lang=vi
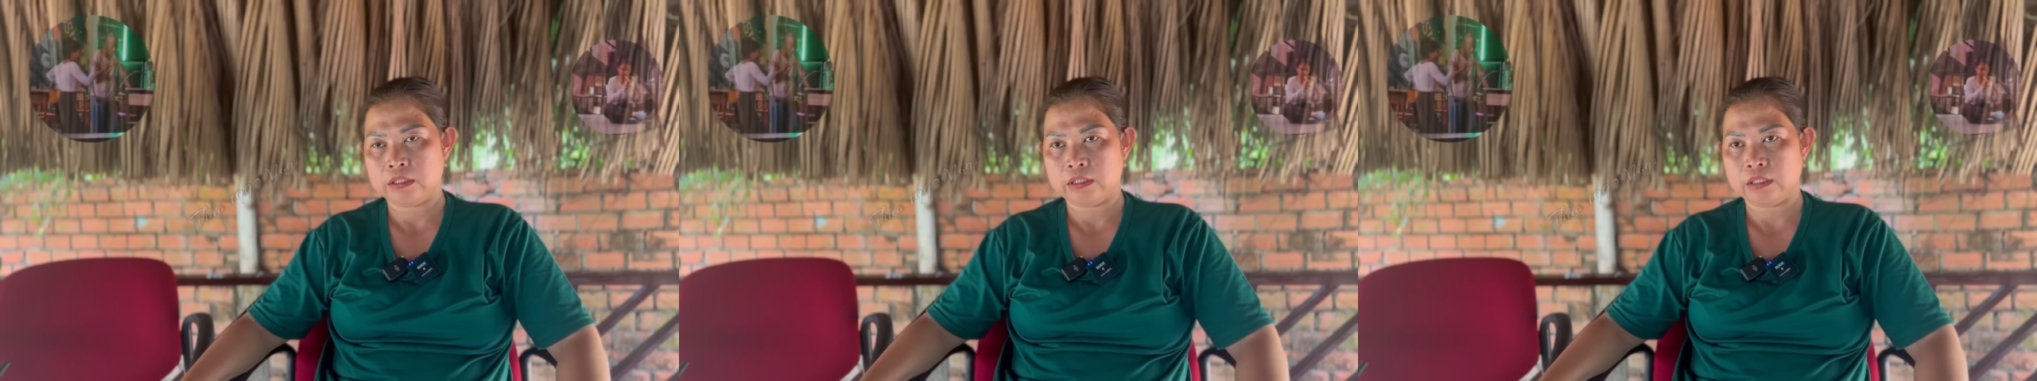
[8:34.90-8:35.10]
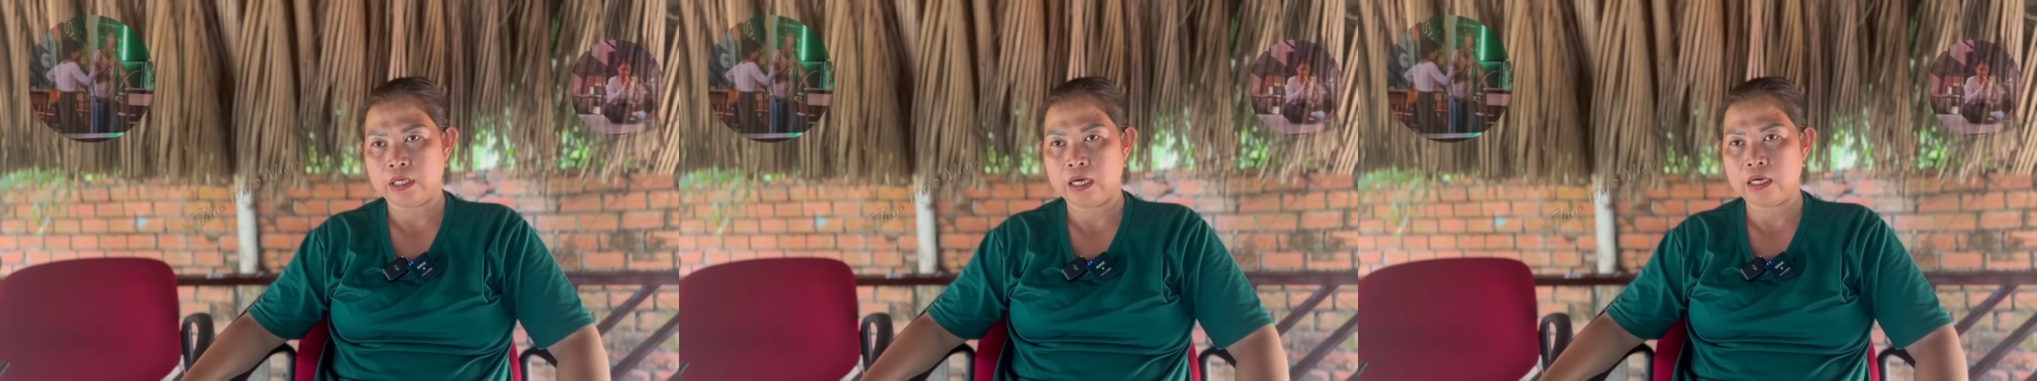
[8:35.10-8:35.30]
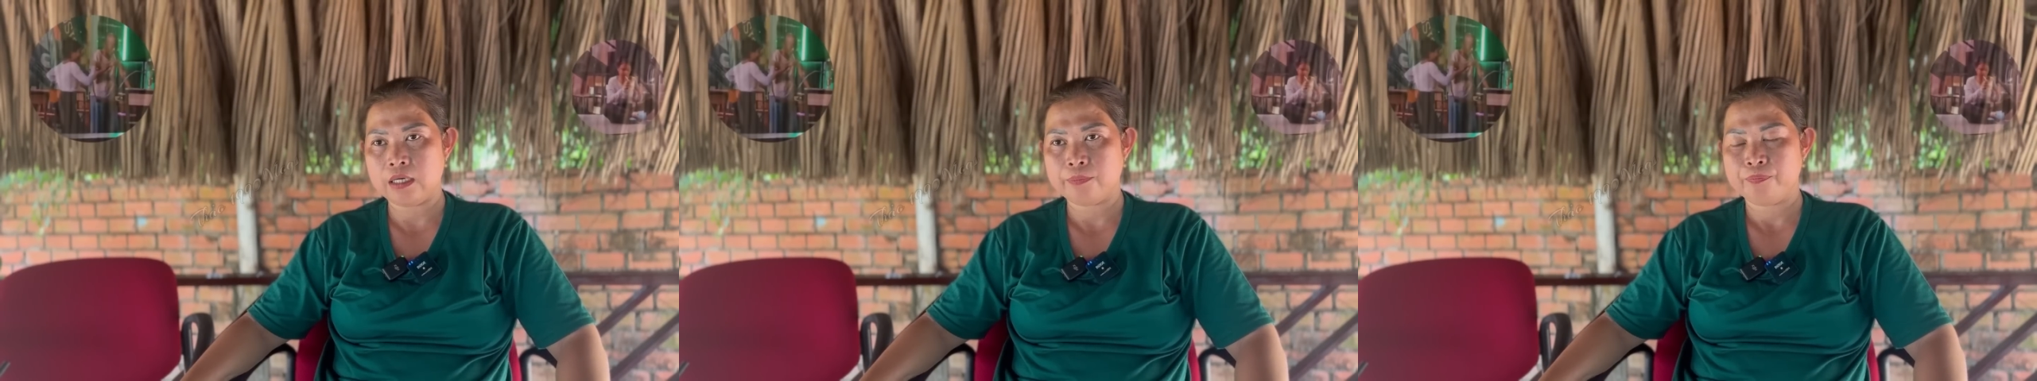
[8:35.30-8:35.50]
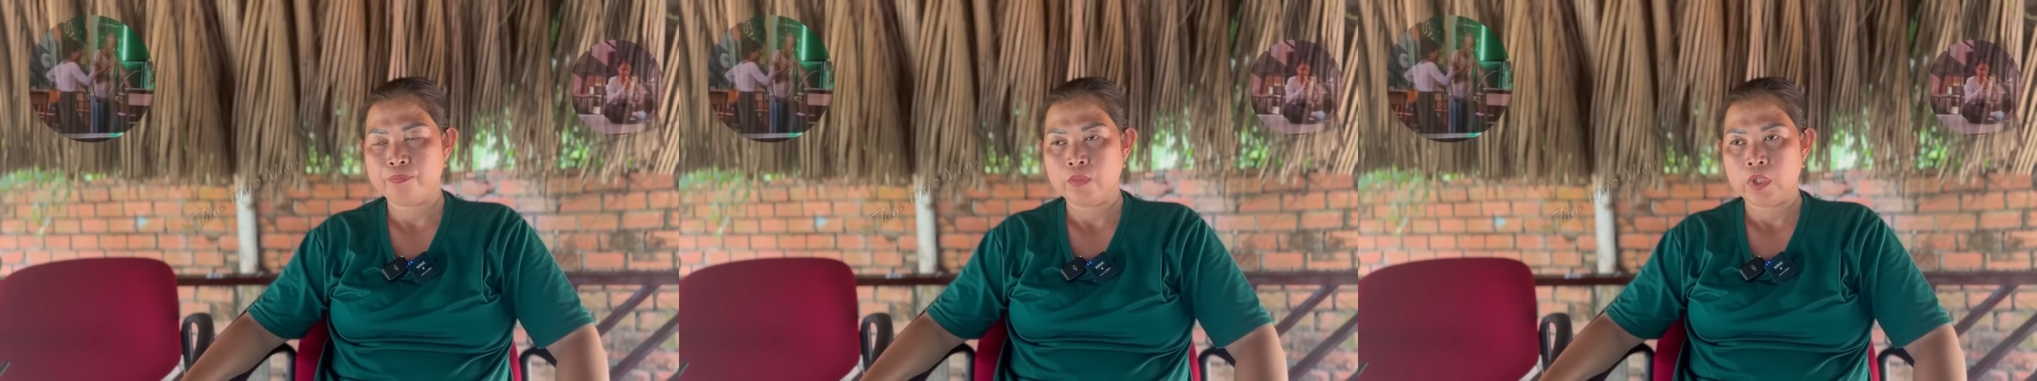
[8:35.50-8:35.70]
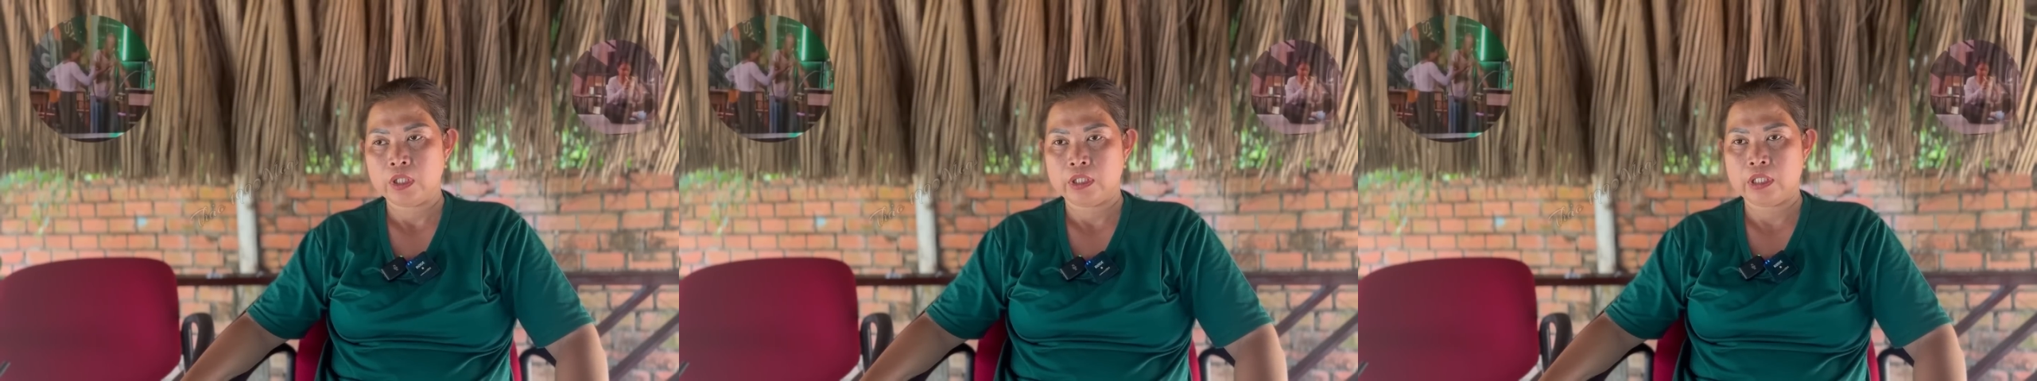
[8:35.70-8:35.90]
đó
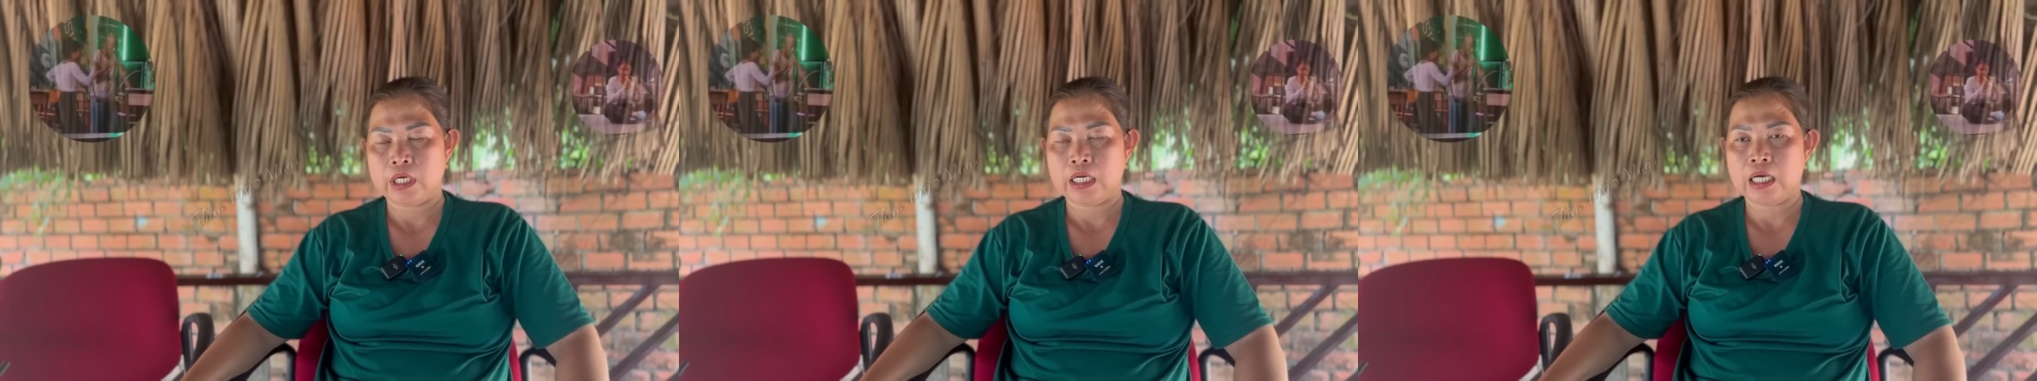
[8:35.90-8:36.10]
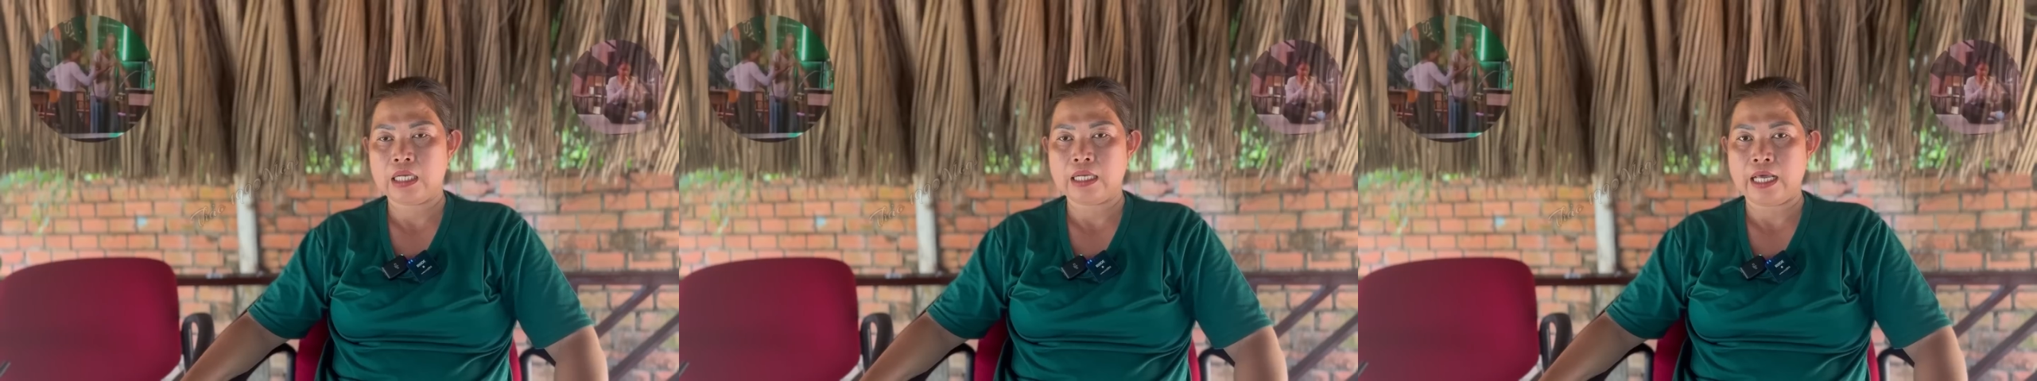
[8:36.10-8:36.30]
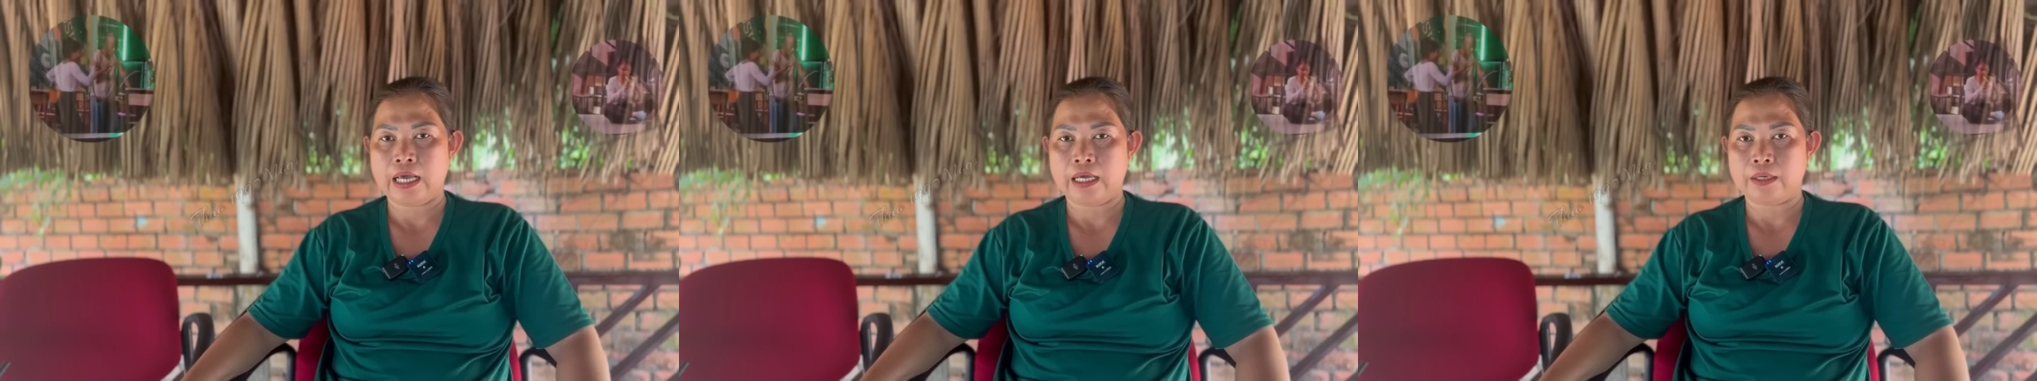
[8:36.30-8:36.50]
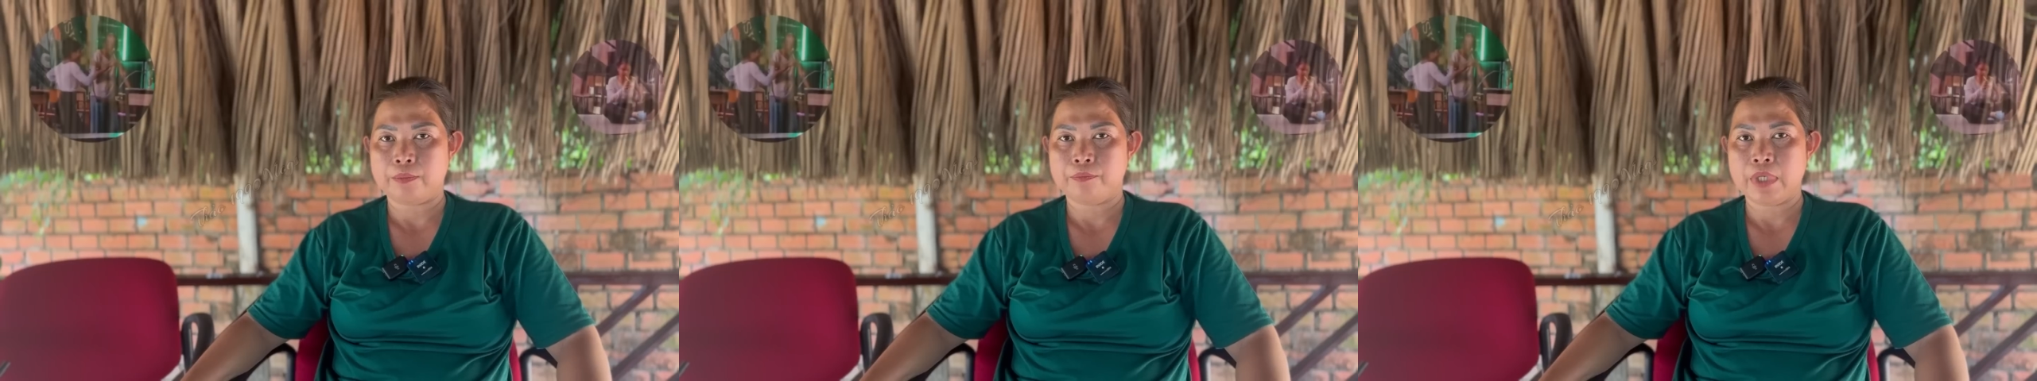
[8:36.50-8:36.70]
cho nên là